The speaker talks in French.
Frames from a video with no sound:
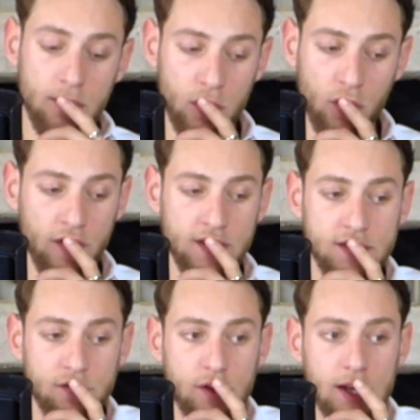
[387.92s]
Et donc en fait, si
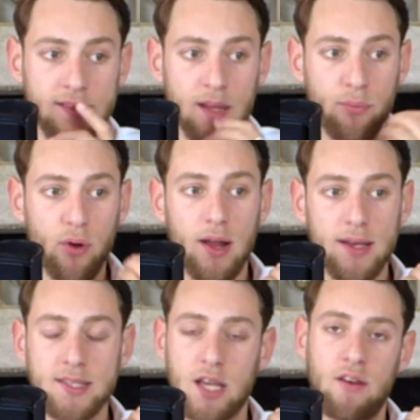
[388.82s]
vous voulez, cette peur-là,
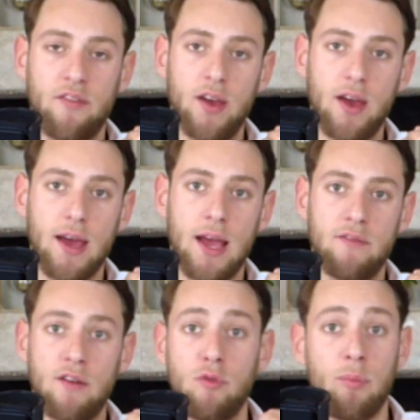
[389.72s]
qu'est-ce qu'elle va faire Elle
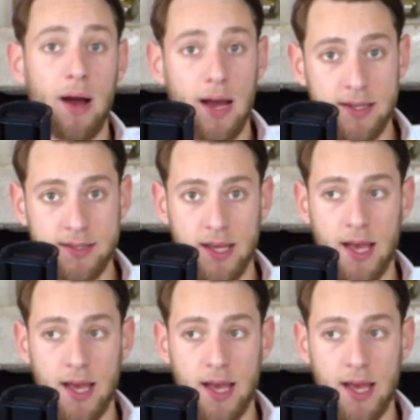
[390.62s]
va vous paralyser.